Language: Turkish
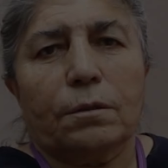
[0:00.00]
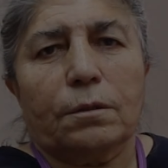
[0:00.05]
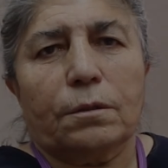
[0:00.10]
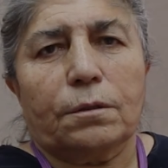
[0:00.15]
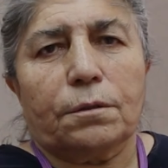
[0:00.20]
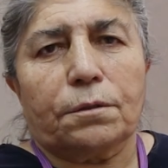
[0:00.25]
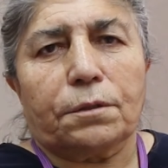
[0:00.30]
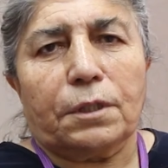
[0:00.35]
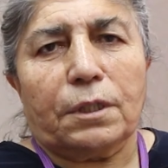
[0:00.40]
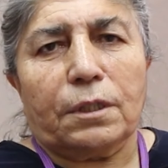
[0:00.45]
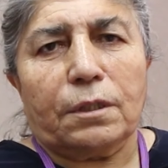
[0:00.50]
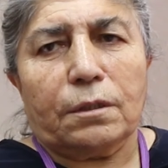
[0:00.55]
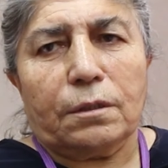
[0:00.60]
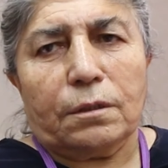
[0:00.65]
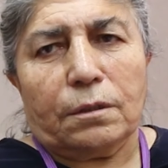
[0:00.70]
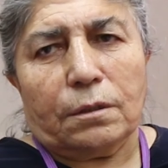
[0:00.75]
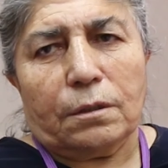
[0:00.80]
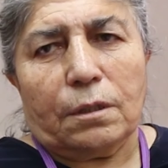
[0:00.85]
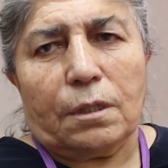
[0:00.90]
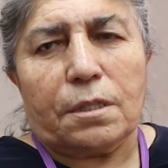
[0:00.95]

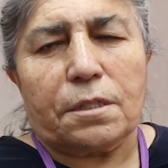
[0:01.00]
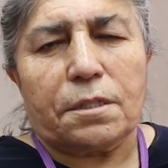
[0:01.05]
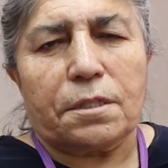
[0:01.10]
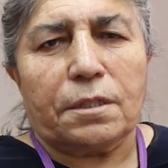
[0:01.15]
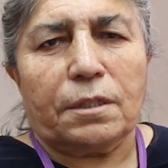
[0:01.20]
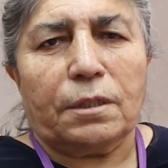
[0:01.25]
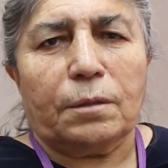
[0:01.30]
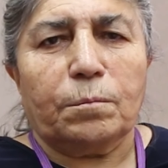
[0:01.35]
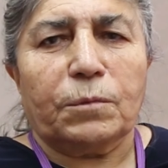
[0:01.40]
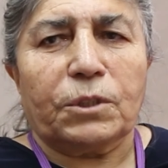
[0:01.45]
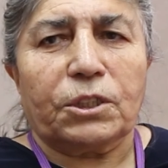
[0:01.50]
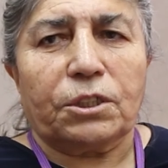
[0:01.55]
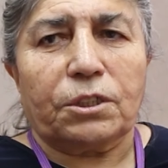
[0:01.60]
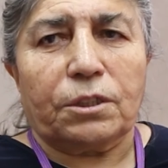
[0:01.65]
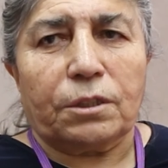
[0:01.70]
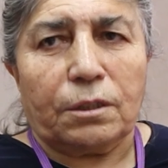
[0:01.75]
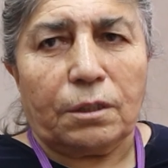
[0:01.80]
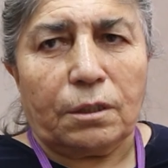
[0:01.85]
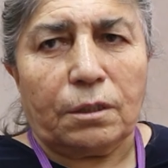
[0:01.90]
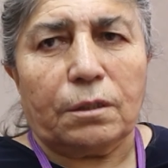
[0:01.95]
Oradan Haziran
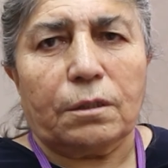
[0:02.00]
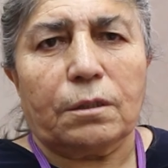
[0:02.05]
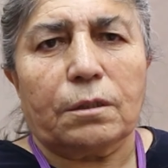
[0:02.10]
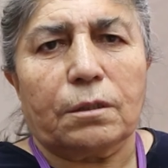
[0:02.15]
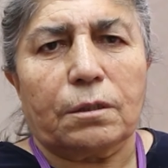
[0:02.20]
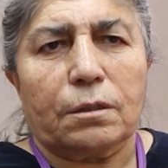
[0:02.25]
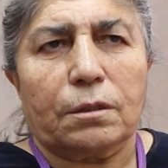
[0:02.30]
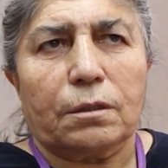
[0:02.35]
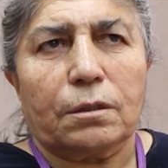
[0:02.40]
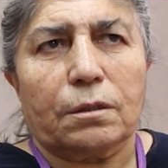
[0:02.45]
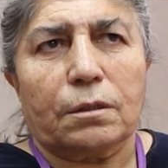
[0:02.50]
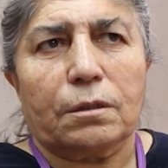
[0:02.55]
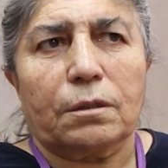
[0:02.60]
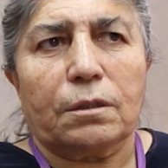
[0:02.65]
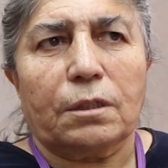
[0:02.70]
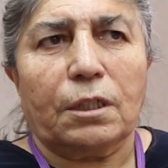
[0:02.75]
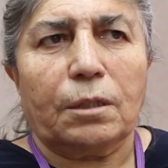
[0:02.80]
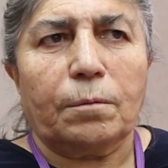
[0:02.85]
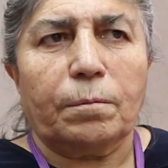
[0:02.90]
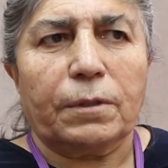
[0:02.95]
başında e,
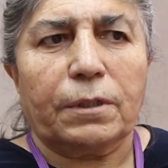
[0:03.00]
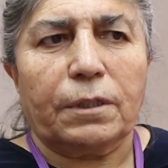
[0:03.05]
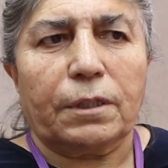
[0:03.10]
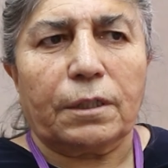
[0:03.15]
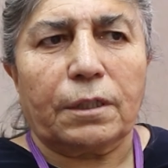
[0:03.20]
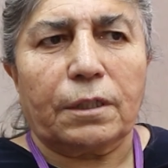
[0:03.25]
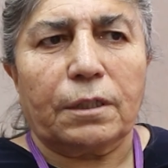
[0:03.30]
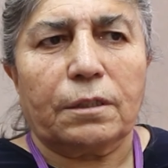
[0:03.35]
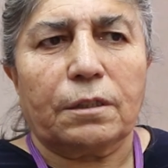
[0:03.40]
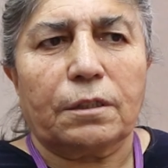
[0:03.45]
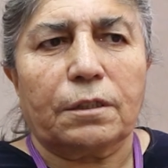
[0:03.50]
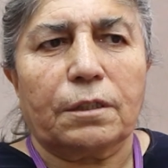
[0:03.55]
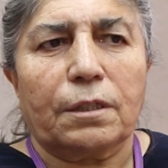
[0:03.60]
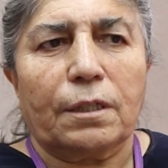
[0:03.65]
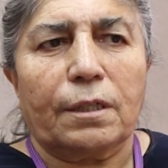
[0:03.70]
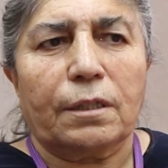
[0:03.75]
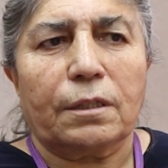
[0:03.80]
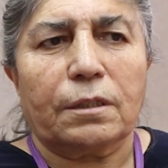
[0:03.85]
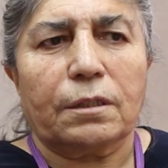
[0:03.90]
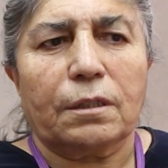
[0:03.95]
Diyarbakır'a
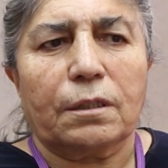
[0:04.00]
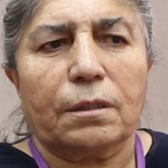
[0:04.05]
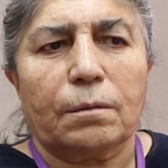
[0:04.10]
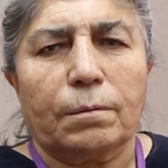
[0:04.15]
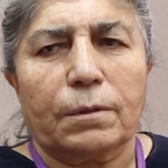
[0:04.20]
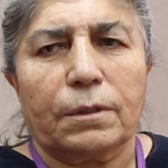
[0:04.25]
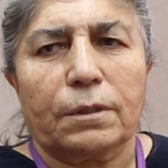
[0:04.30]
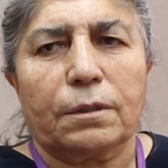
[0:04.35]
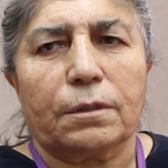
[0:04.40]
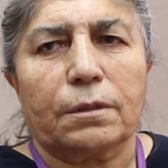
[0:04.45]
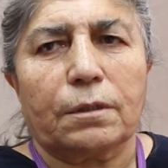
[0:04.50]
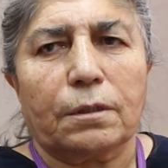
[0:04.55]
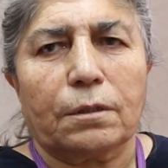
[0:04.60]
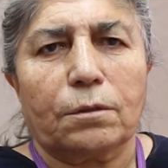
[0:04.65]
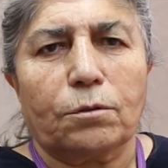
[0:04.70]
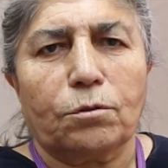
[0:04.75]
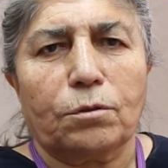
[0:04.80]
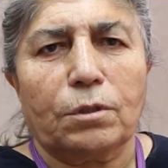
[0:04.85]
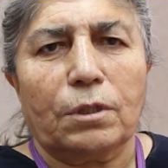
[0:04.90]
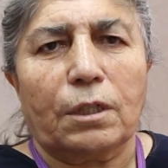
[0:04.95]
getirdiler. Diyarbakır'da
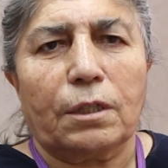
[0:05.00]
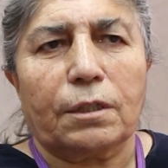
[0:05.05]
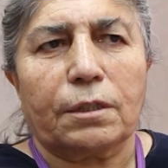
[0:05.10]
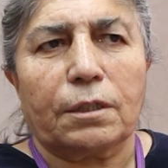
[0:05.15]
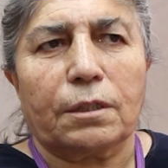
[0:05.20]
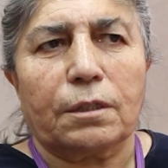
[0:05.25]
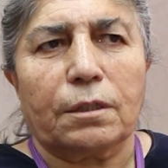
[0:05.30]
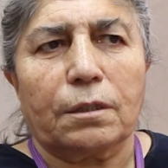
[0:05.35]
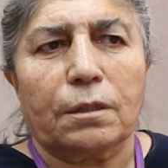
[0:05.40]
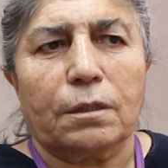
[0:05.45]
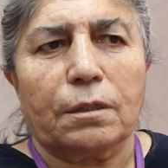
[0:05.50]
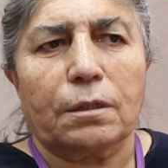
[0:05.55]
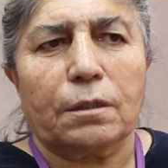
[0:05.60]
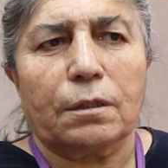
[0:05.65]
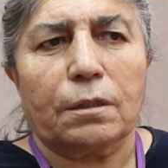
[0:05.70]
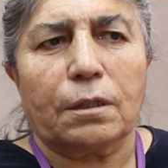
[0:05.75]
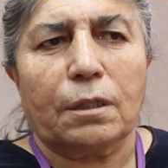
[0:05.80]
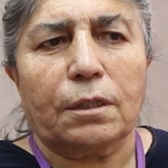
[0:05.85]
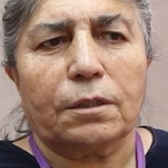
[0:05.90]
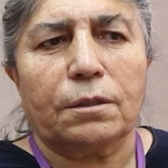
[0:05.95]

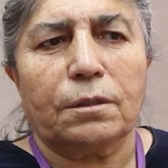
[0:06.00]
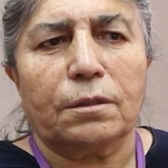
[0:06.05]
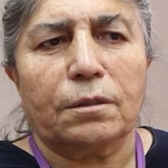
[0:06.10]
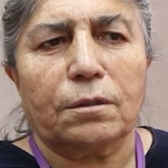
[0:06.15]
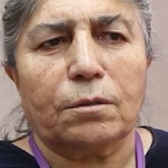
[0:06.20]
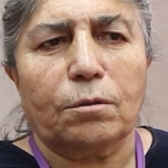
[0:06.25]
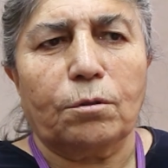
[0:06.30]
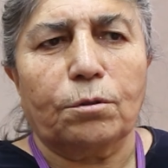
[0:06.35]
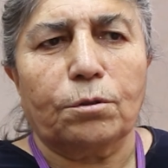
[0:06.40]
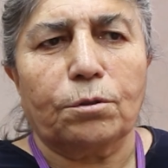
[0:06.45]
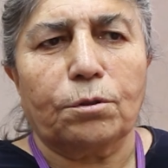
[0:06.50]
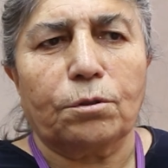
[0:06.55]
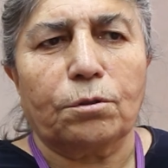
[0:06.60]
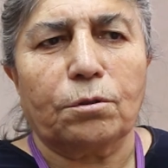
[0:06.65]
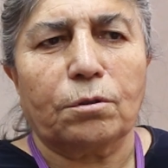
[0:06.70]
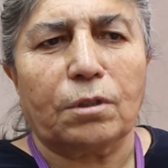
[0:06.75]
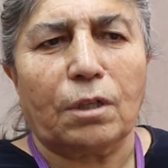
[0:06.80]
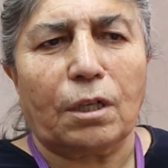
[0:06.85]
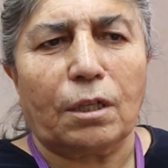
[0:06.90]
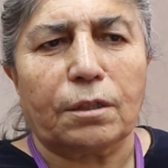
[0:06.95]
gözaltı, kadın
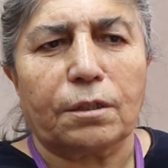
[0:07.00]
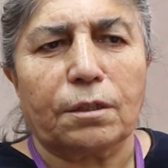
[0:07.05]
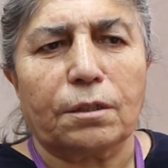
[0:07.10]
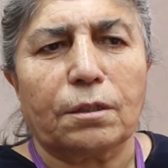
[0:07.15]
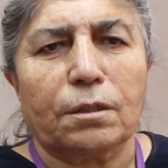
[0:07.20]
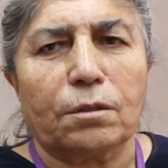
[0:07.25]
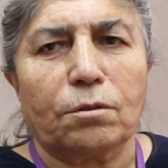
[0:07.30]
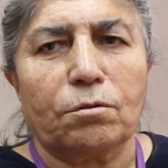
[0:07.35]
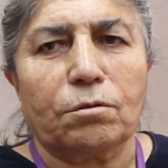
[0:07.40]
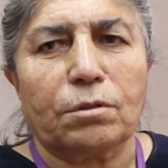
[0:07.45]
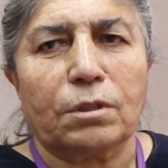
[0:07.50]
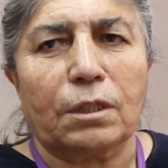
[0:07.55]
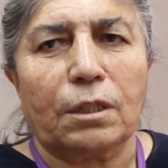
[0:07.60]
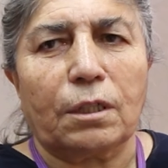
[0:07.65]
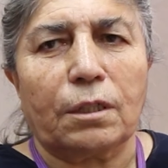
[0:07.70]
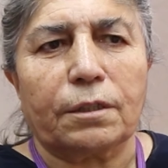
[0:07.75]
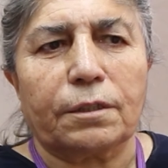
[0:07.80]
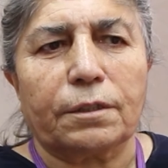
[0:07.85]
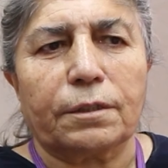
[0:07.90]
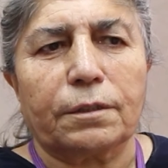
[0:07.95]
koğuşunun altında
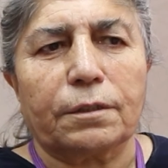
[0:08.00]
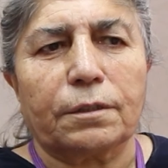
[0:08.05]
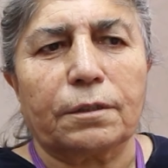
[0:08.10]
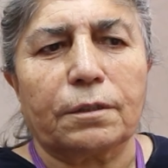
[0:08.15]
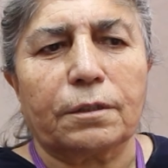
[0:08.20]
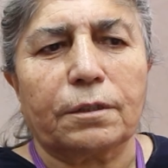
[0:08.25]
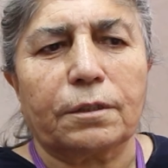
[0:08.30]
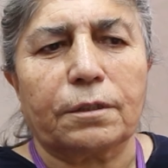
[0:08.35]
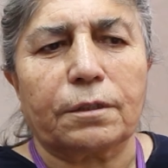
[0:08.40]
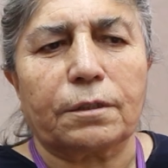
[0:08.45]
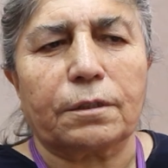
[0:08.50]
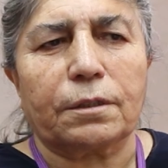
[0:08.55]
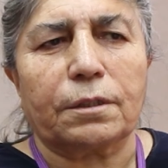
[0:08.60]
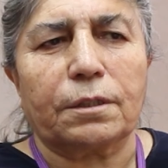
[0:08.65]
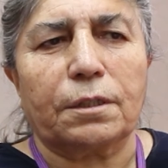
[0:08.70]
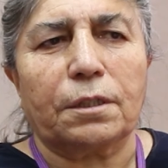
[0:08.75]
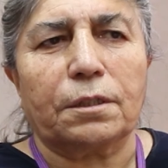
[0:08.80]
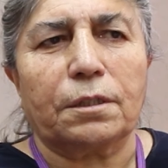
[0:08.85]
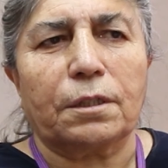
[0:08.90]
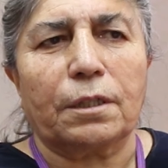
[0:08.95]
gözaltı
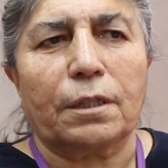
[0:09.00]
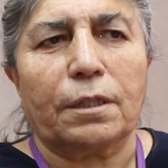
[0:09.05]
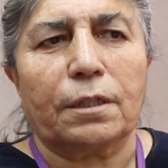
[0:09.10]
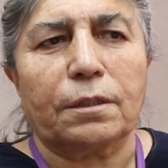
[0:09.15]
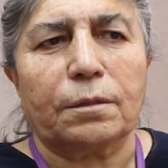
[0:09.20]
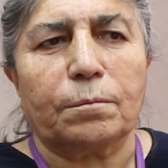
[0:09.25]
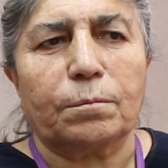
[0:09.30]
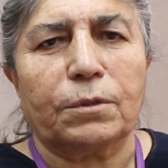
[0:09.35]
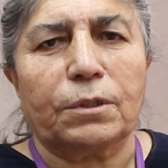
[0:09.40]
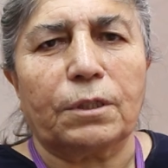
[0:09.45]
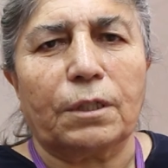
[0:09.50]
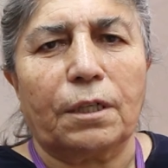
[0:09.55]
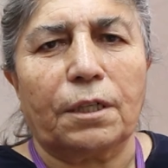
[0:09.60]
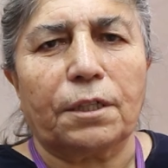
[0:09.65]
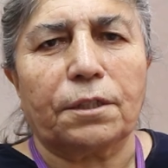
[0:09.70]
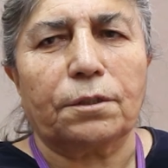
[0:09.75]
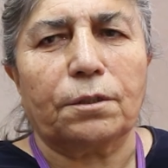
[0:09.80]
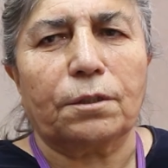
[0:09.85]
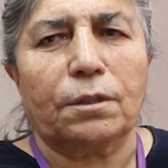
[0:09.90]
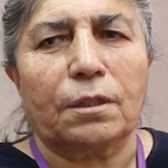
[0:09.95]
dedikleri bir
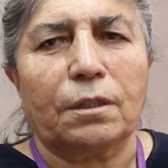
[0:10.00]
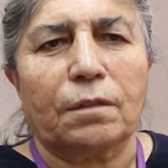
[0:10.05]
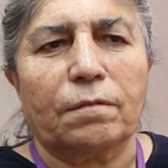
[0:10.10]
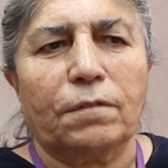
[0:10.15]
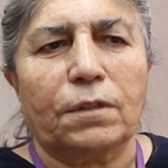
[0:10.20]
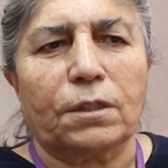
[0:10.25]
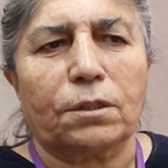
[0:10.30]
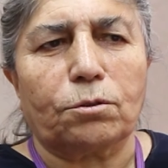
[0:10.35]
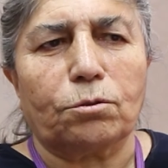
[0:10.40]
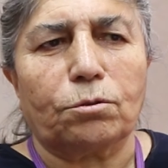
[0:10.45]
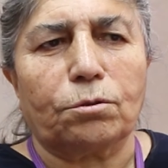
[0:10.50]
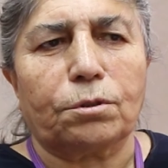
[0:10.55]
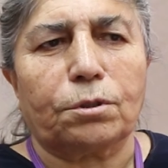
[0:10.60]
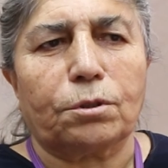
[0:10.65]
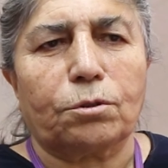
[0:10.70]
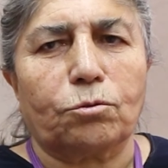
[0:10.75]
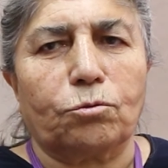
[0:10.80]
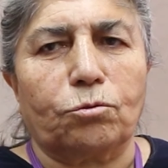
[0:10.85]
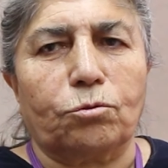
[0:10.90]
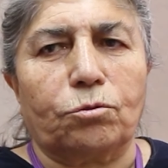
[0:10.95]
ayrı yer vardı. Orada
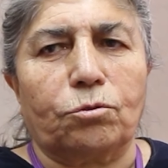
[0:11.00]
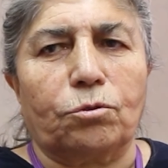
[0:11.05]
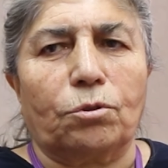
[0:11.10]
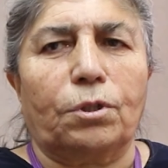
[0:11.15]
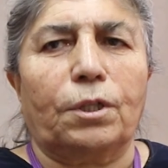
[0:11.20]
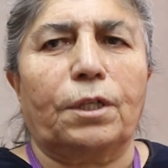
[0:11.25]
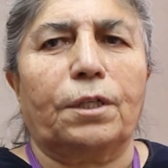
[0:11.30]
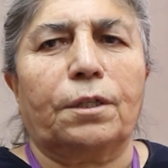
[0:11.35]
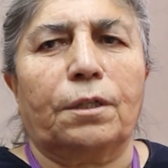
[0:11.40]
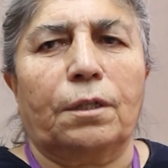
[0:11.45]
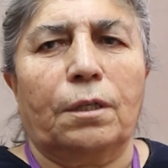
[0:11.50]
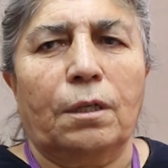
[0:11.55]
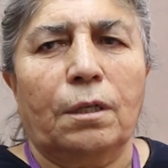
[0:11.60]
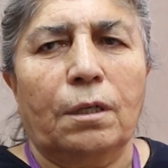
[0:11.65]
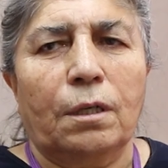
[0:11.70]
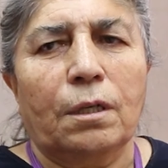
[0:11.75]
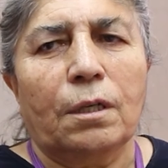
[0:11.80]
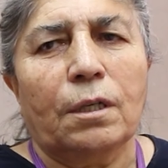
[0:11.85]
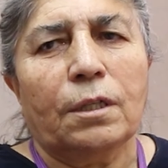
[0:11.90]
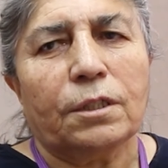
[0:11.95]
tuttular
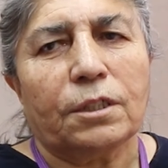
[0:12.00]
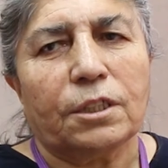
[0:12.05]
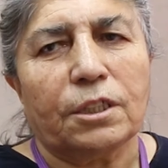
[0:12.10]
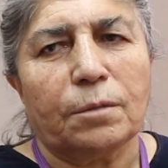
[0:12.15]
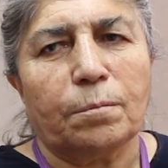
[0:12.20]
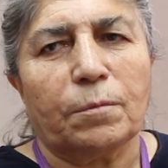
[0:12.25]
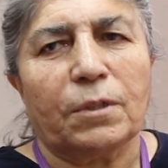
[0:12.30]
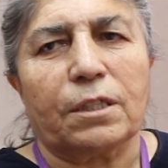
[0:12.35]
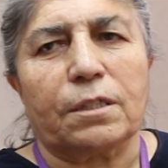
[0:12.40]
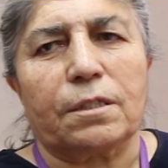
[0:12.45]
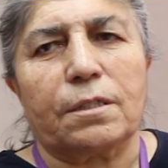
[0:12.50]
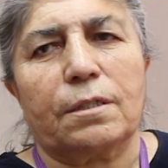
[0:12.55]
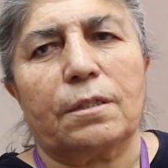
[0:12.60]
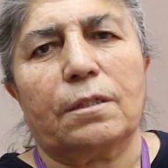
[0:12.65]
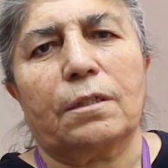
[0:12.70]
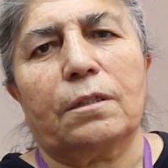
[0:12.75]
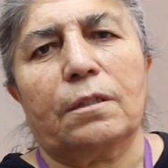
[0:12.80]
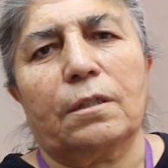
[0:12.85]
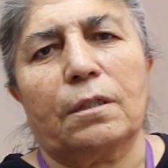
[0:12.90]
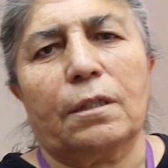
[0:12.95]
20
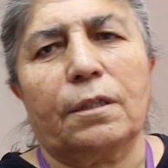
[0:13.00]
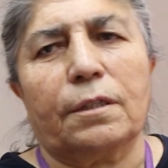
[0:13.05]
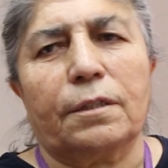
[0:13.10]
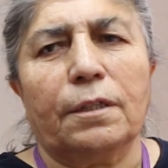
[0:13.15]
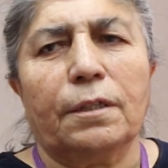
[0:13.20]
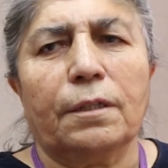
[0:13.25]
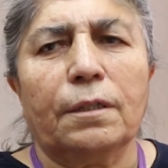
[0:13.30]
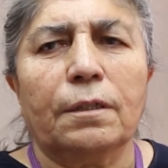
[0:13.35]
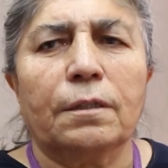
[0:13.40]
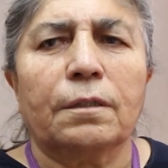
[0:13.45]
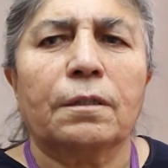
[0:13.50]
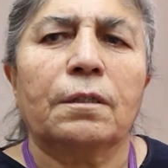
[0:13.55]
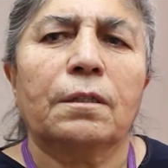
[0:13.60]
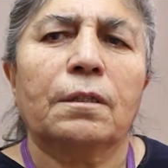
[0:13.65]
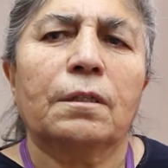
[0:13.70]
Haziran'a kadar.